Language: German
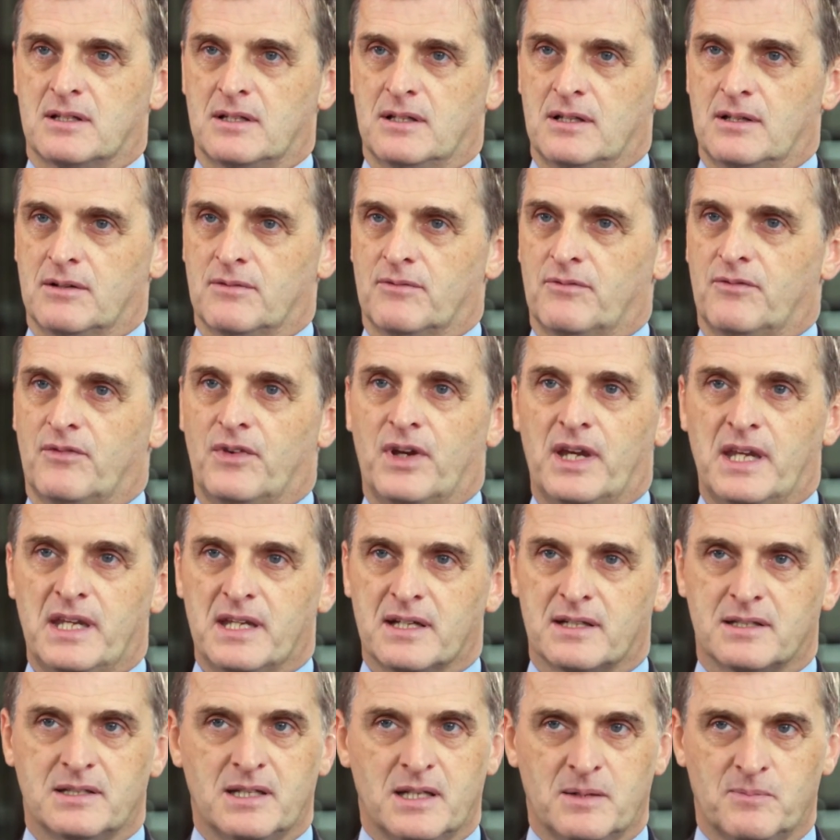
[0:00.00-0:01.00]
die
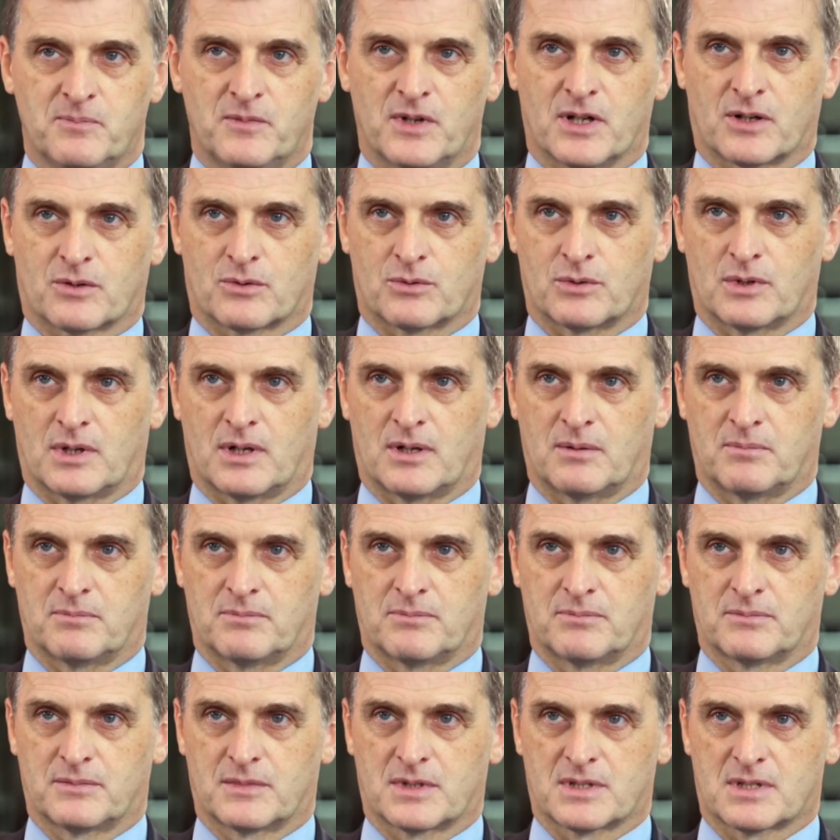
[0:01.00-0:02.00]
wenig Nebenwirkungen haben.
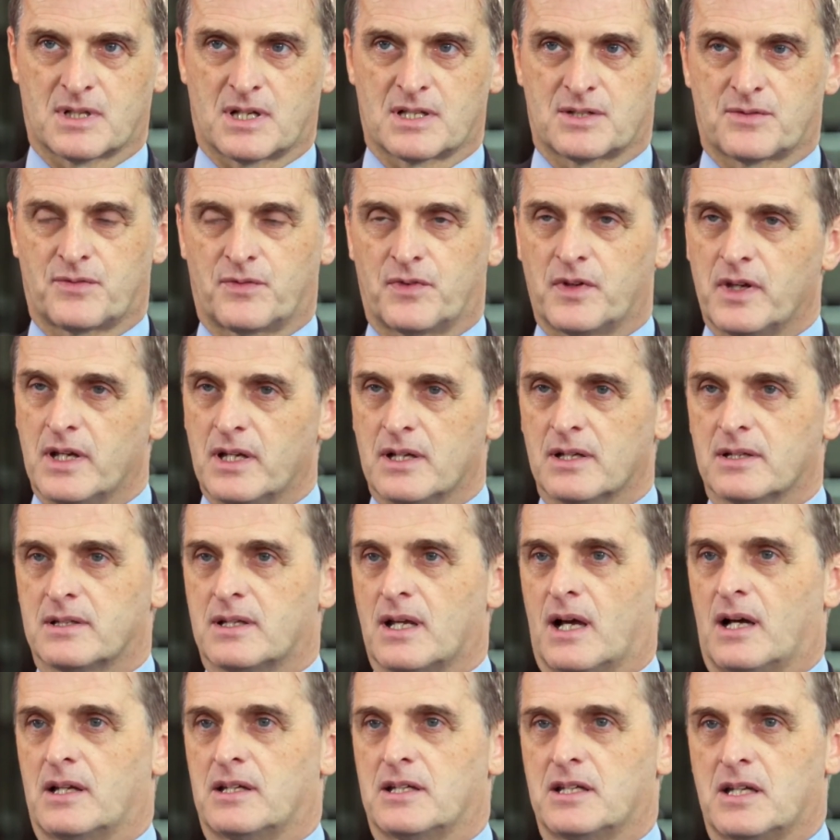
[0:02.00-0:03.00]
Das heißt, viele
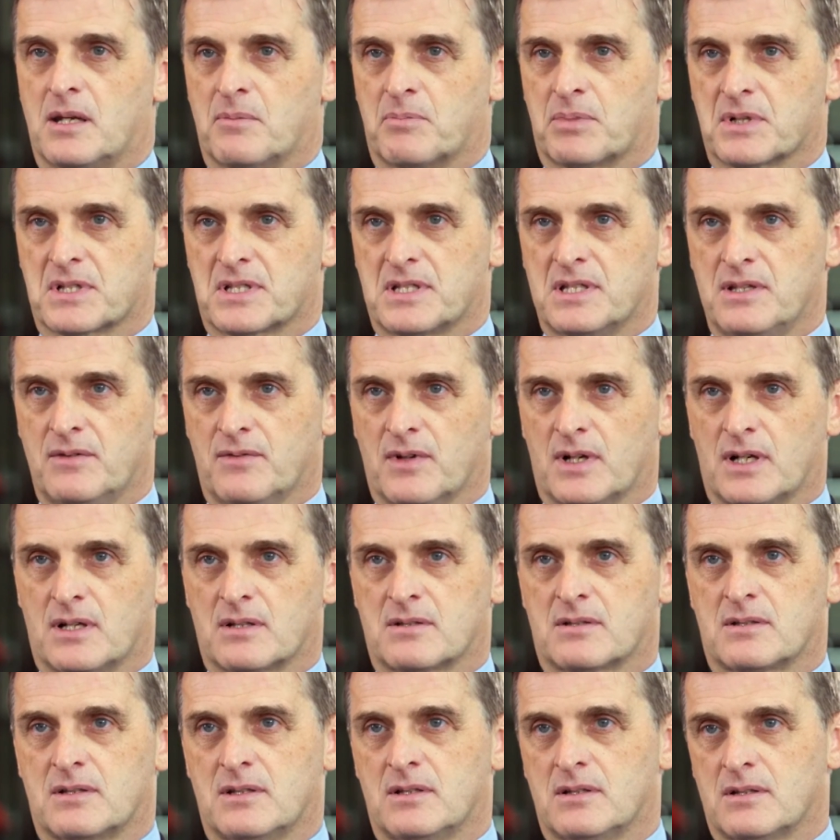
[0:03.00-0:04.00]
der Antidepressiva
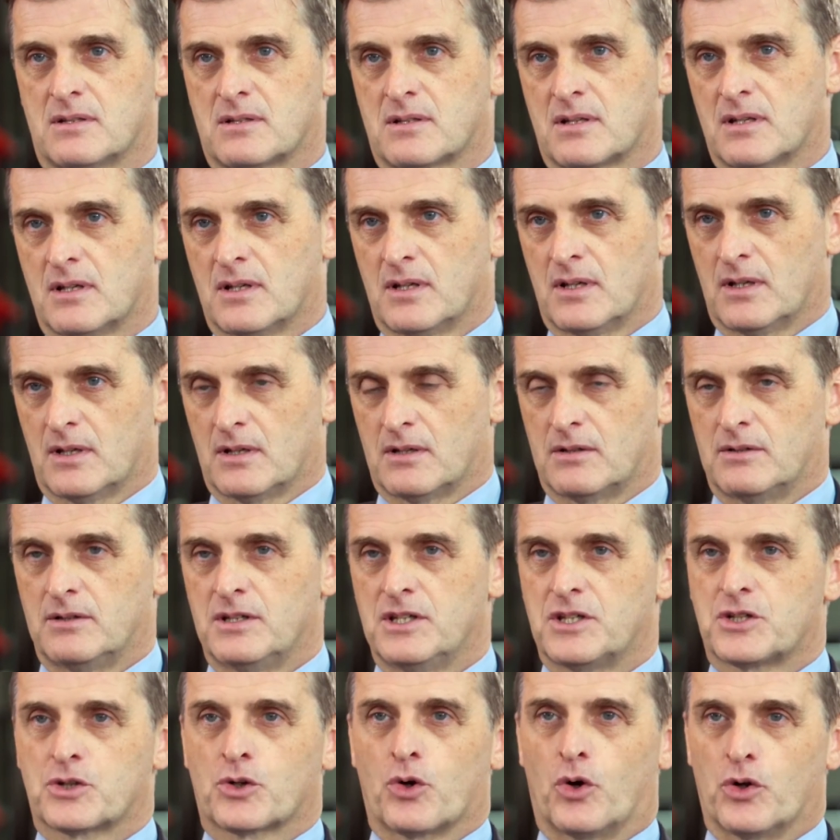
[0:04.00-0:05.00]
sind
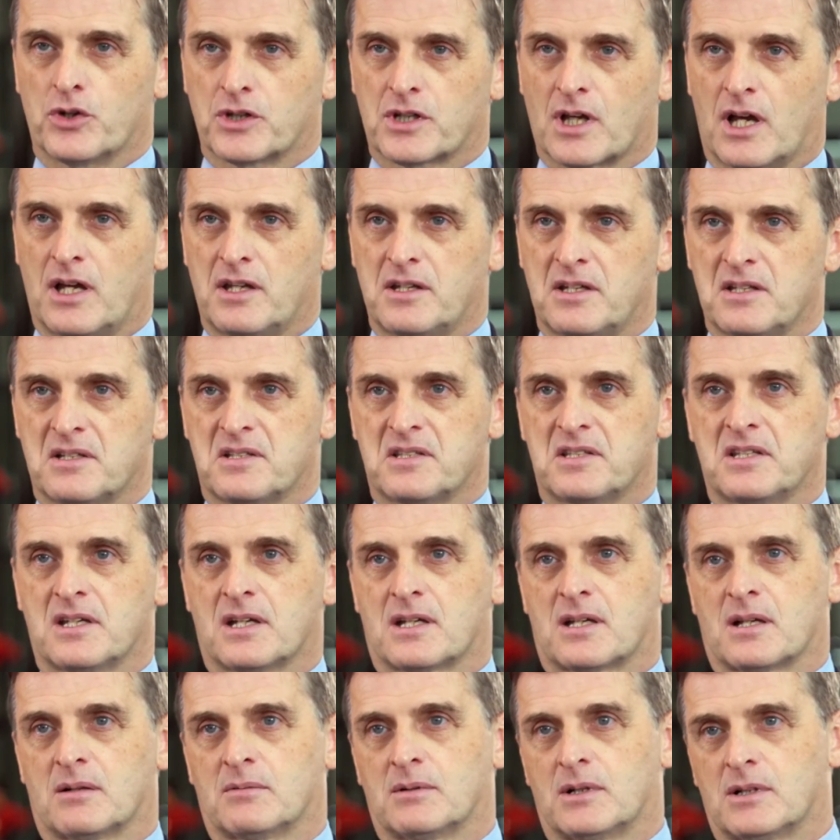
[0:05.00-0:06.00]
nicht
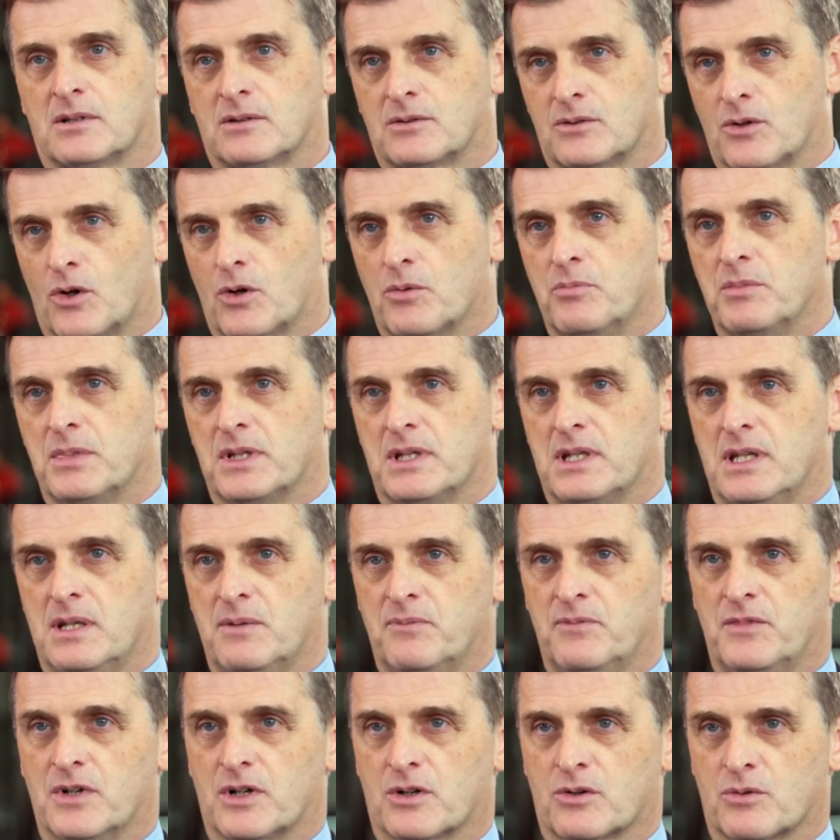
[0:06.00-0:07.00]
kontraindiziert, aber doch mit
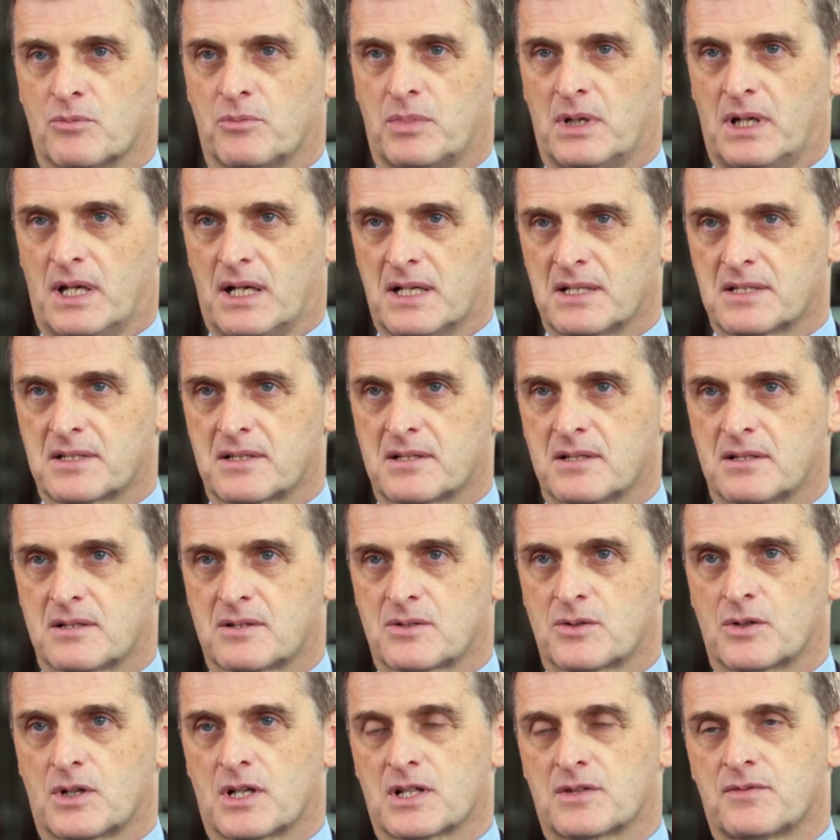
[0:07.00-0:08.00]
Nebenwirkungen belastet,
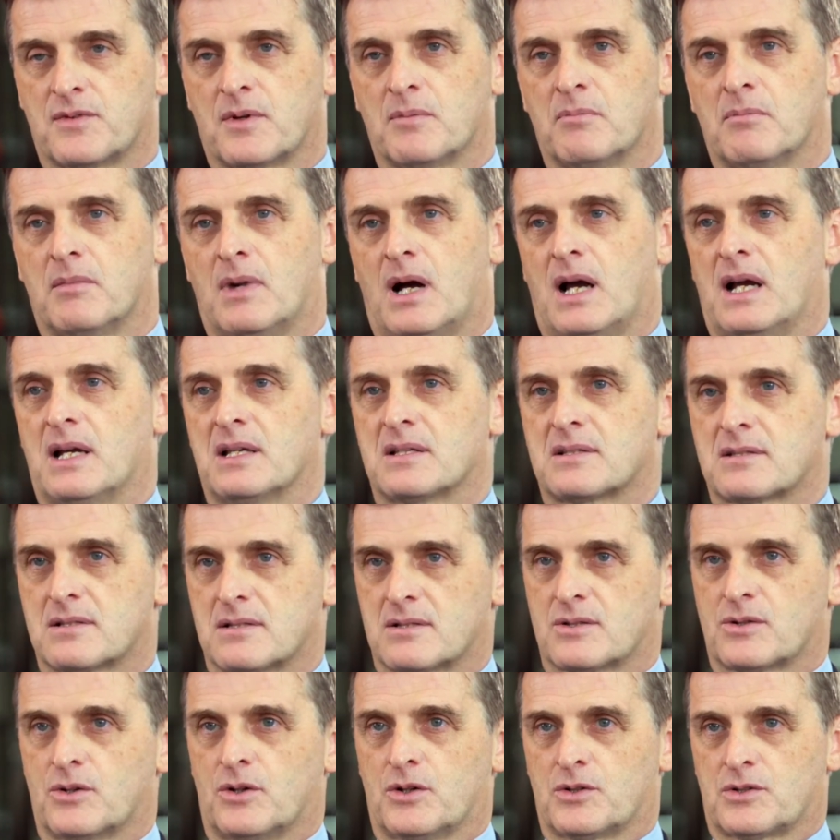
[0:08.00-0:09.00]
sodass wir
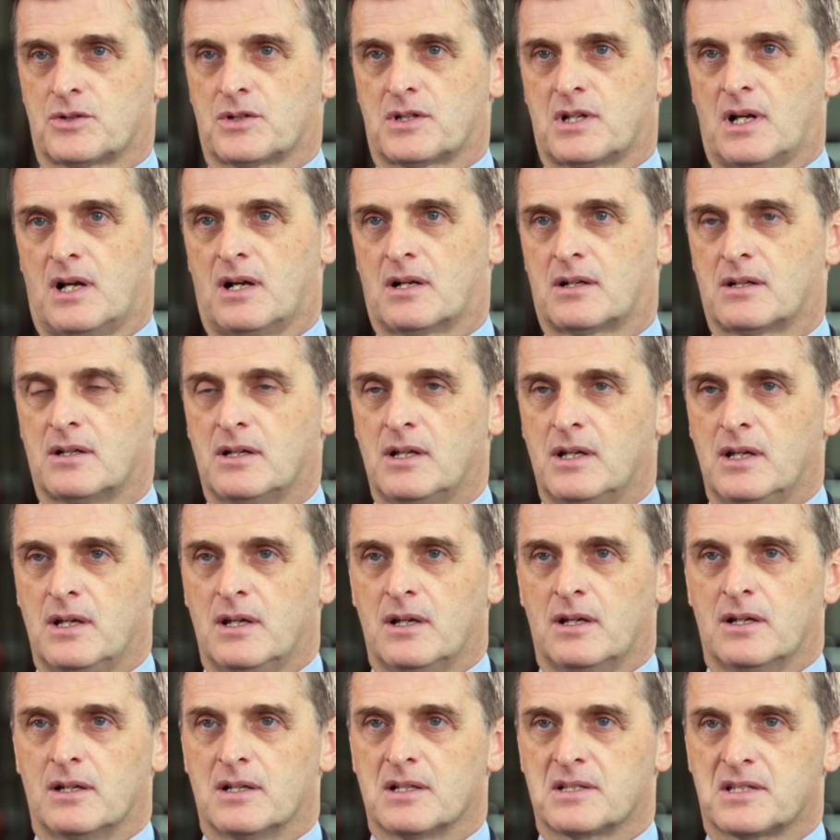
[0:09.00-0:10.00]
meistens heutzutage
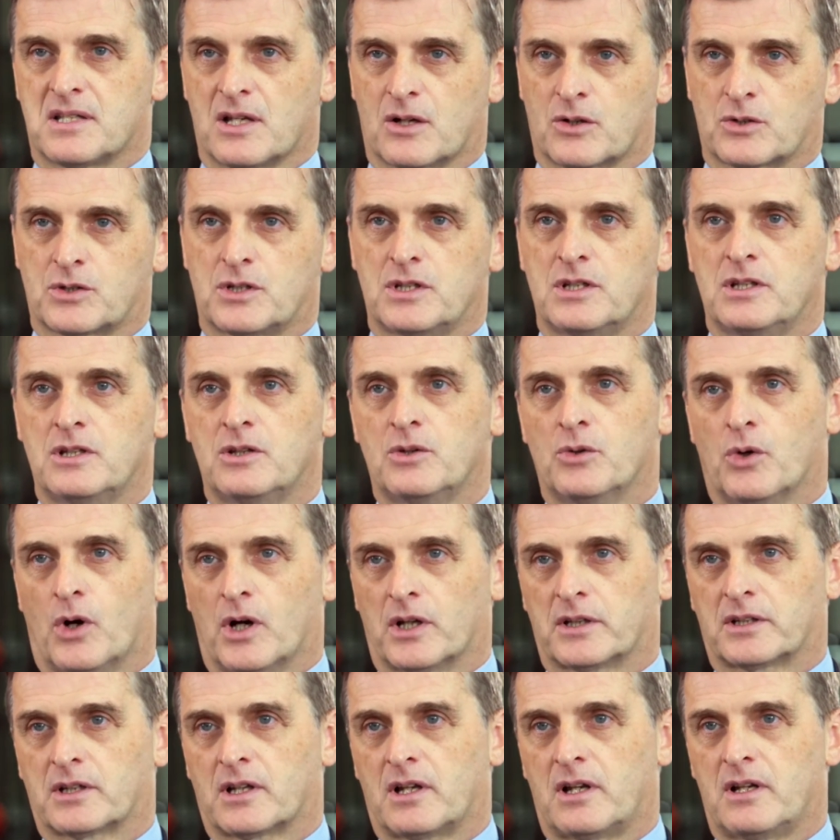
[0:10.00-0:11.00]
serotin
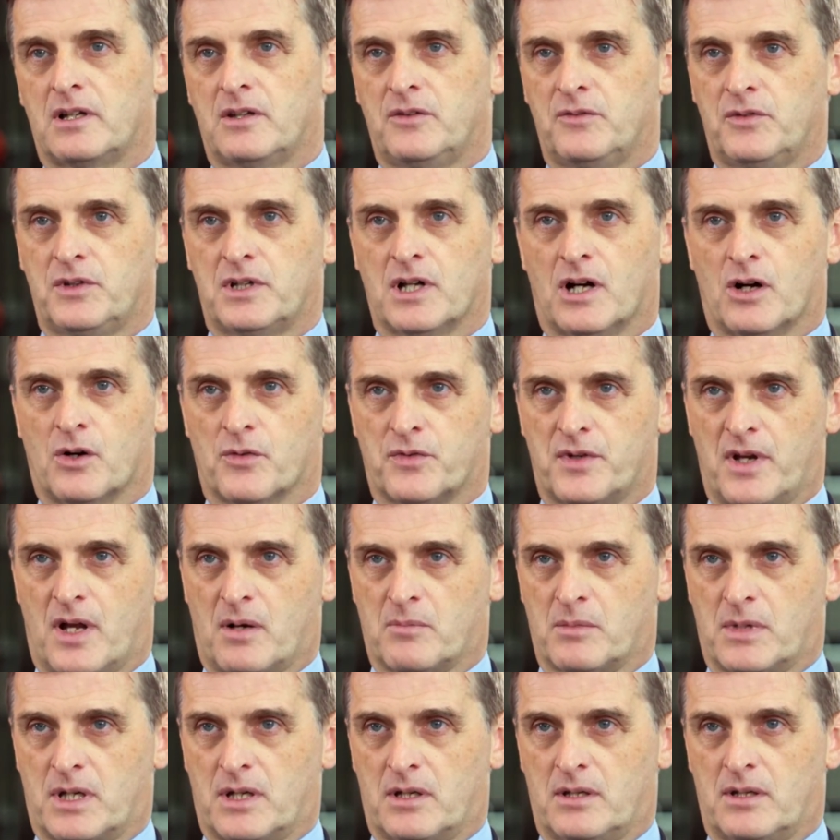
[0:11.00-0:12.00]
noradrenalin
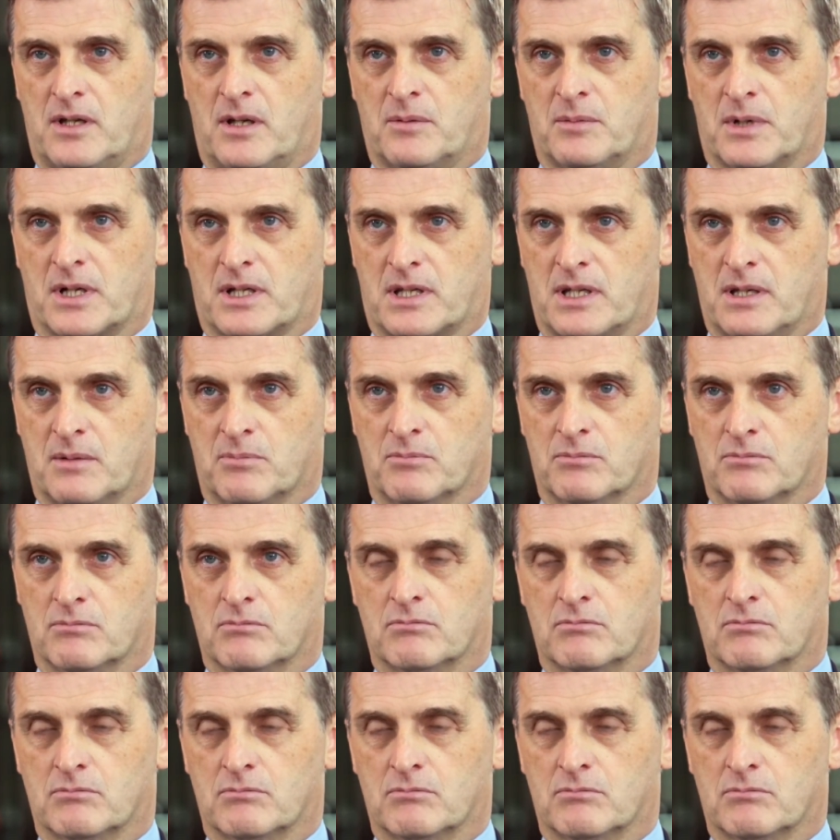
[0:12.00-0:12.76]
Wiederaufnahme immer geben.